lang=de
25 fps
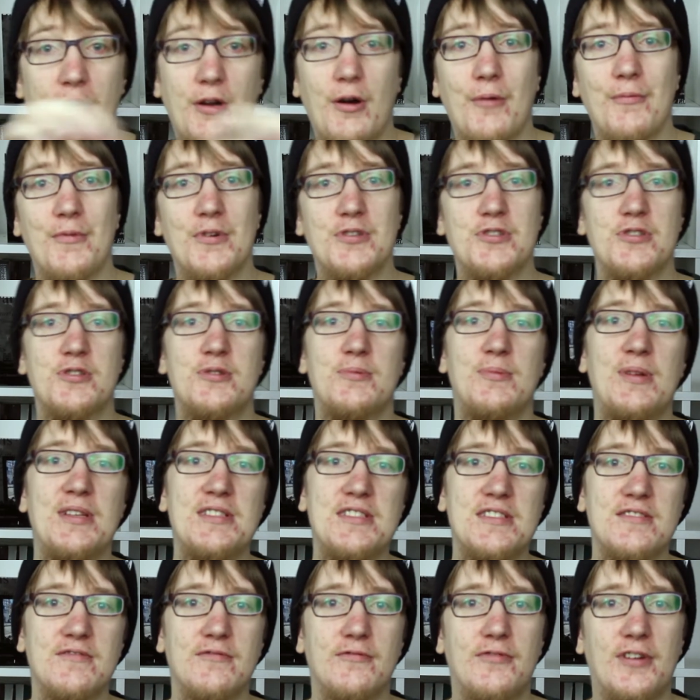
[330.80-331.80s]
kommen wir schon zum
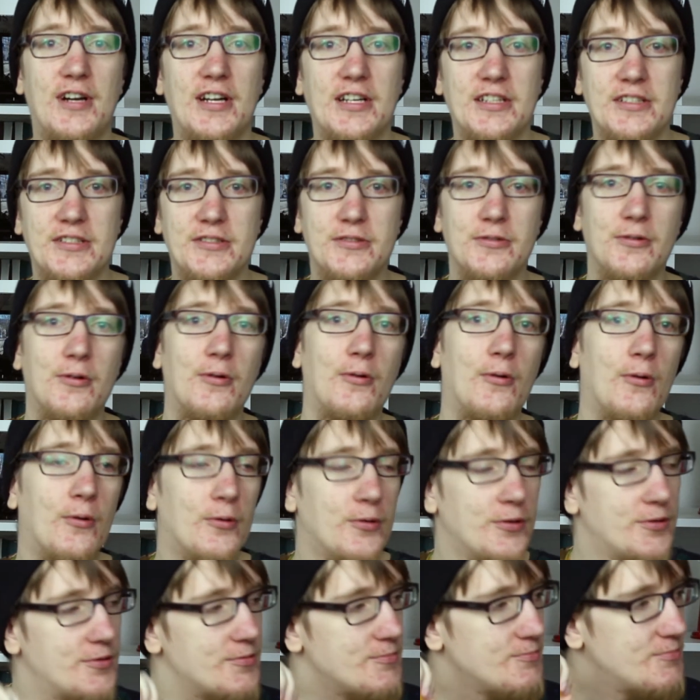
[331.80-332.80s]
letzten Fakt
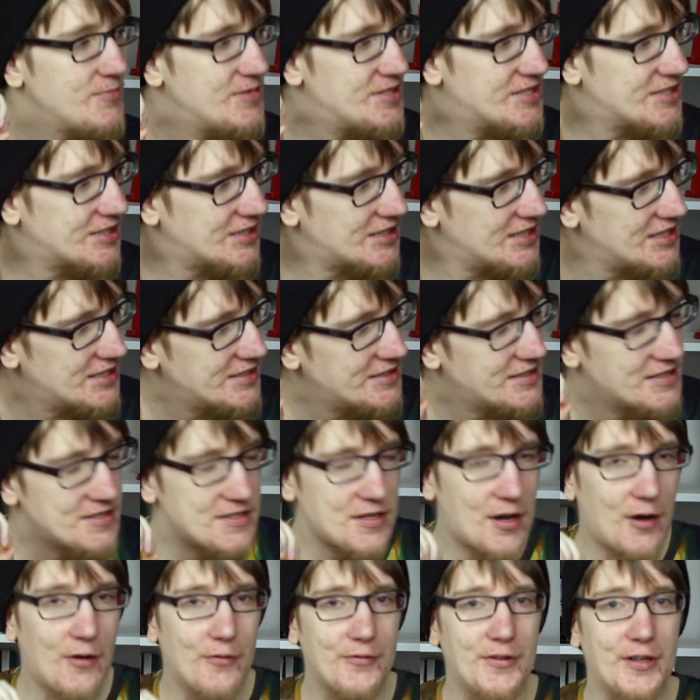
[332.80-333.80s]
und mich regt es
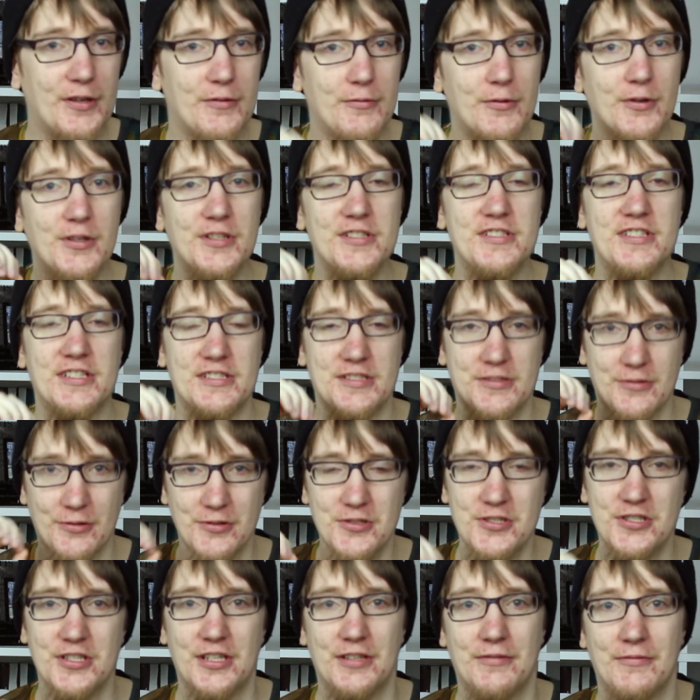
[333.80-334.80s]
auf, dass wirklich das
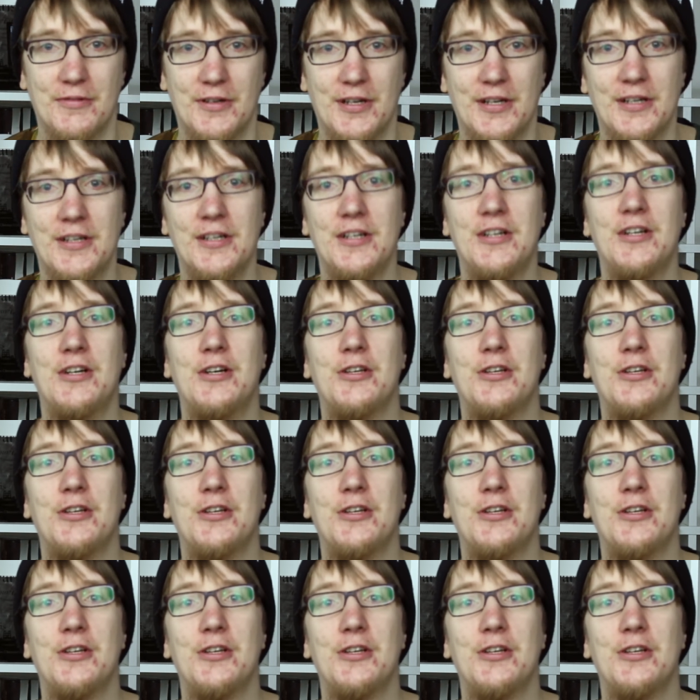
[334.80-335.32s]
Deutschland war.